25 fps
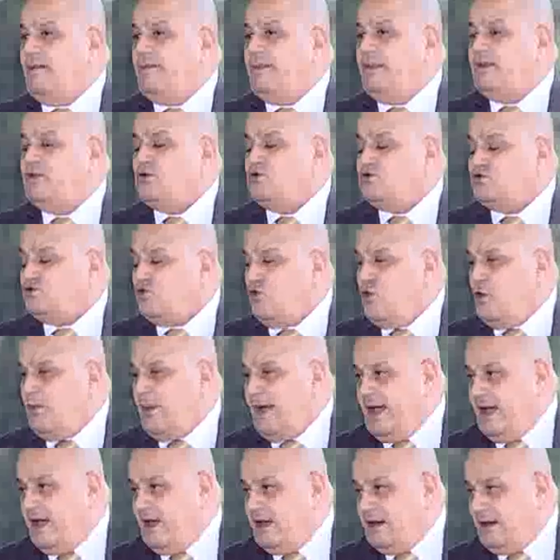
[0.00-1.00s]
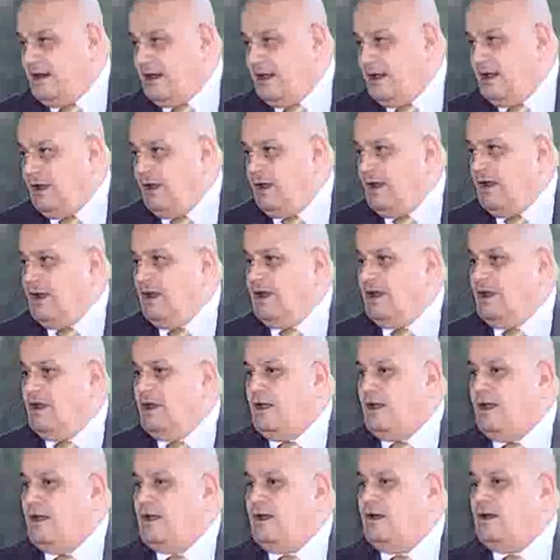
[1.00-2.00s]
بتنشئه معانا
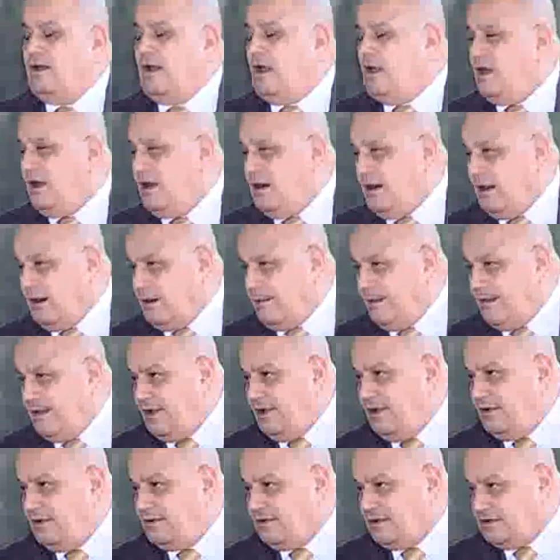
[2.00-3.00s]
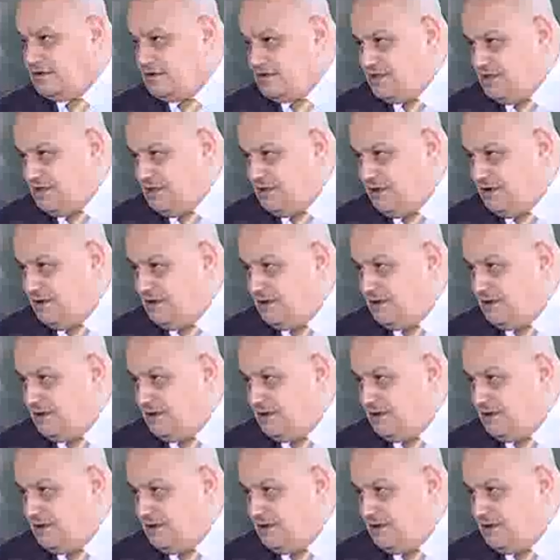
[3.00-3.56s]
الهيئه العربيه للتصنيع